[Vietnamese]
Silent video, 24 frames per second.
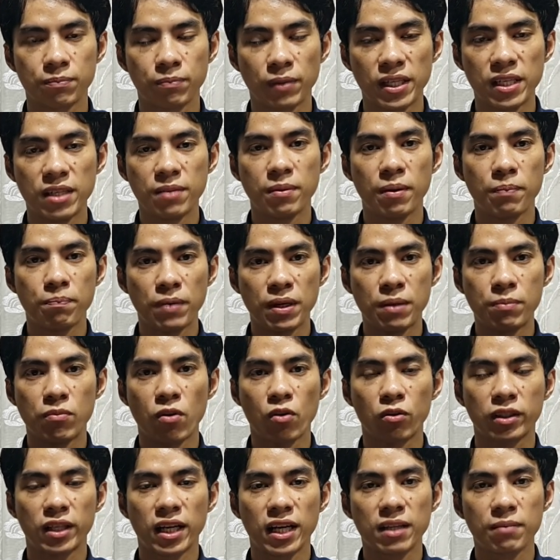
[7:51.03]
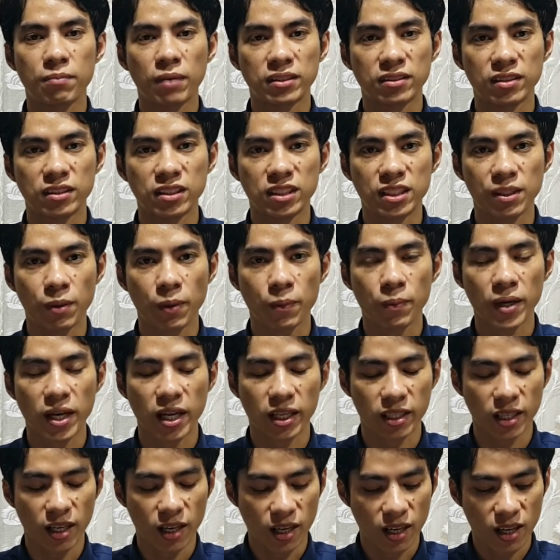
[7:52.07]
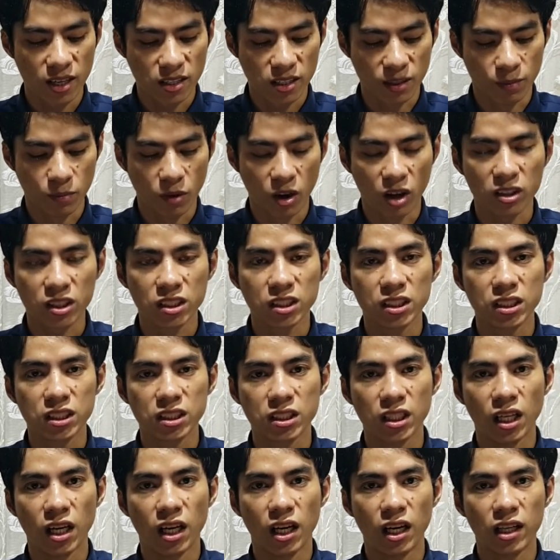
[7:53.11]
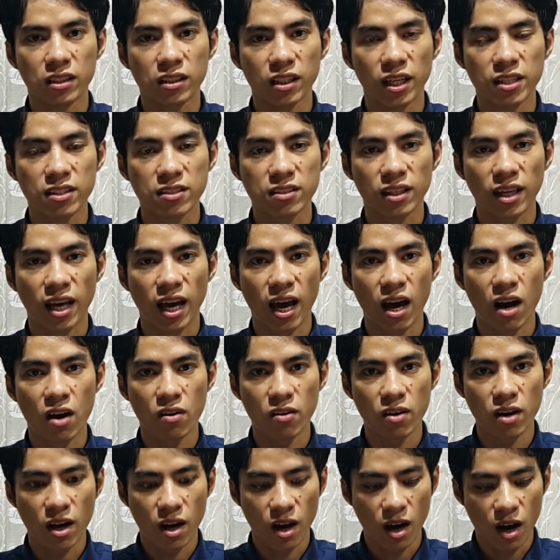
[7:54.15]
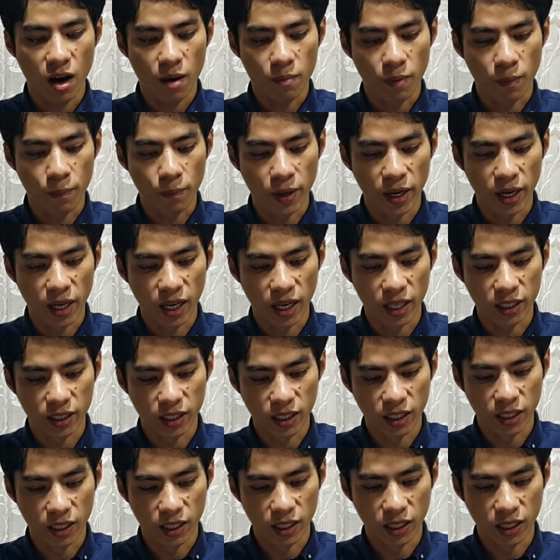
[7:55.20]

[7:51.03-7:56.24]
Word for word: pí miền pí mục nè, bà sân chia và phê sầm mót cứ thấy ngáo, và phê